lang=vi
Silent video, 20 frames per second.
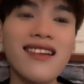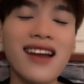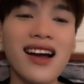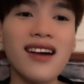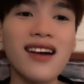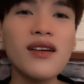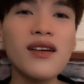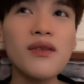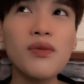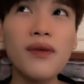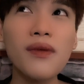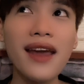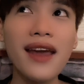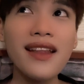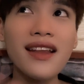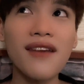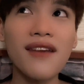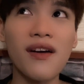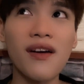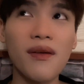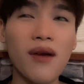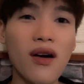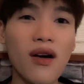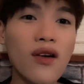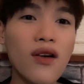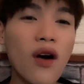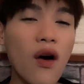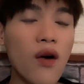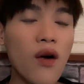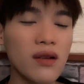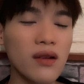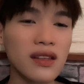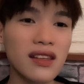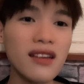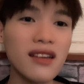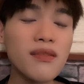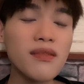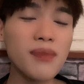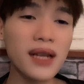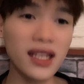nó cái sản phẩm có cồn
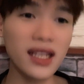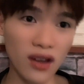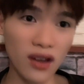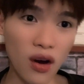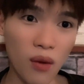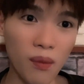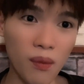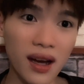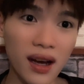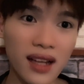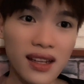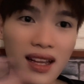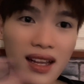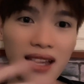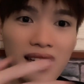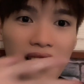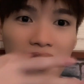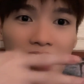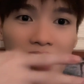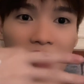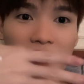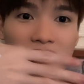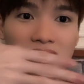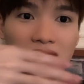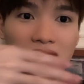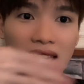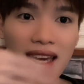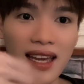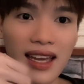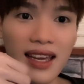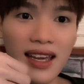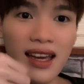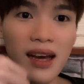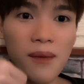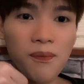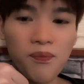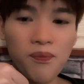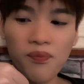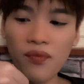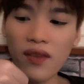trước mình dùng á thì nó sẽ
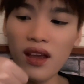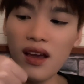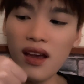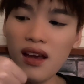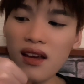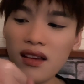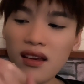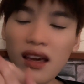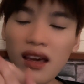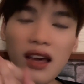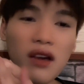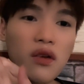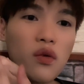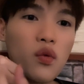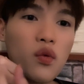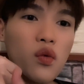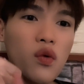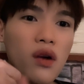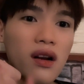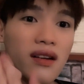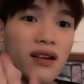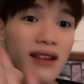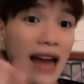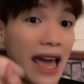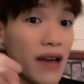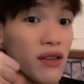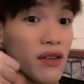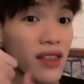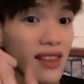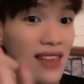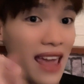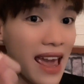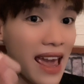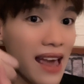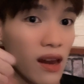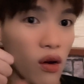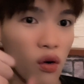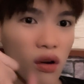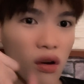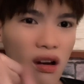um, kiểu rã da
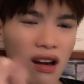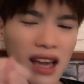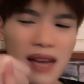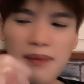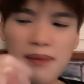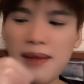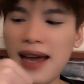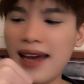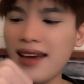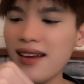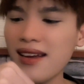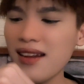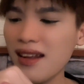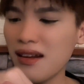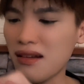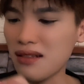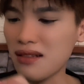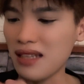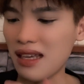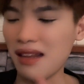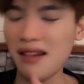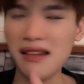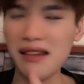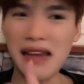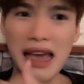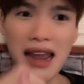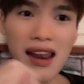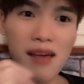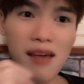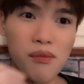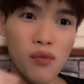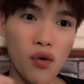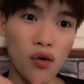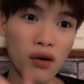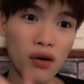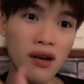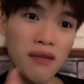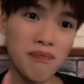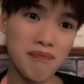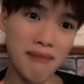luôn còn em này thì nó sẽ để lại
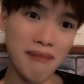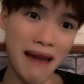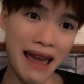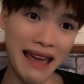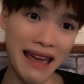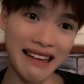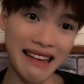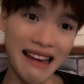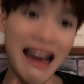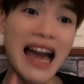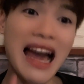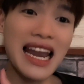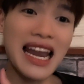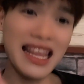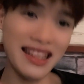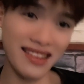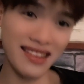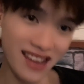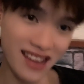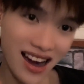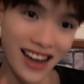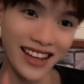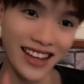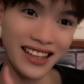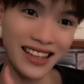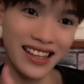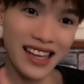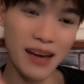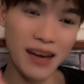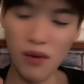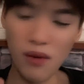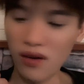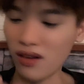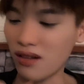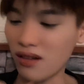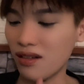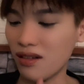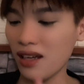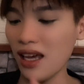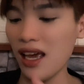một lớp màng khá là dày nha mọi
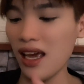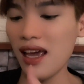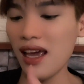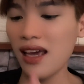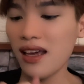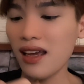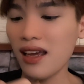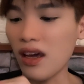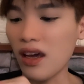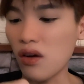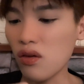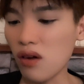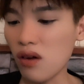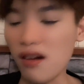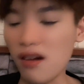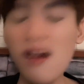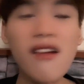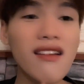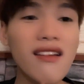người kiểu nó rất